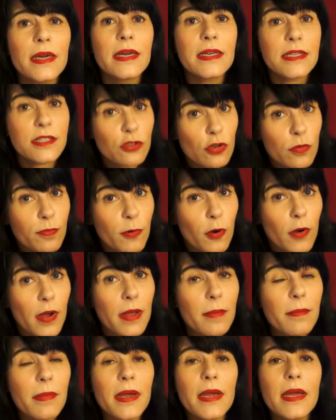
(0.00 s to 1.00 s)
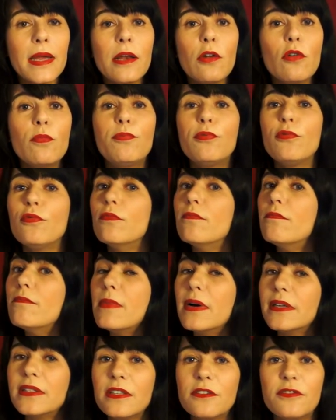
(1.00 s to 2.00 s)
et ce poème est le plus
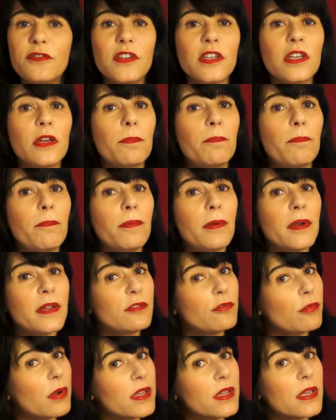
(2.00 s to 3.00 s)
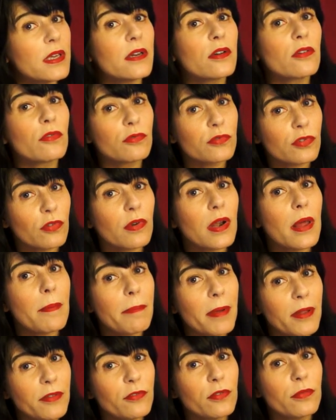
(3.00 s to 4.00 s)
magnifique plaidoyer contre la
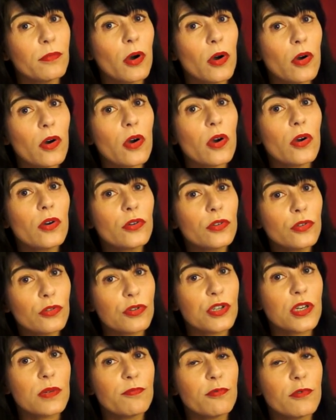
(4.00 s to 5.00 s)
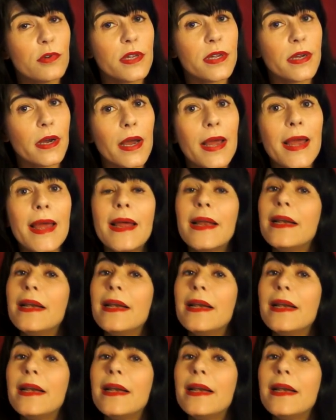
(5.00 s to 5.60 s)
peine de mort que j'ai pu lire.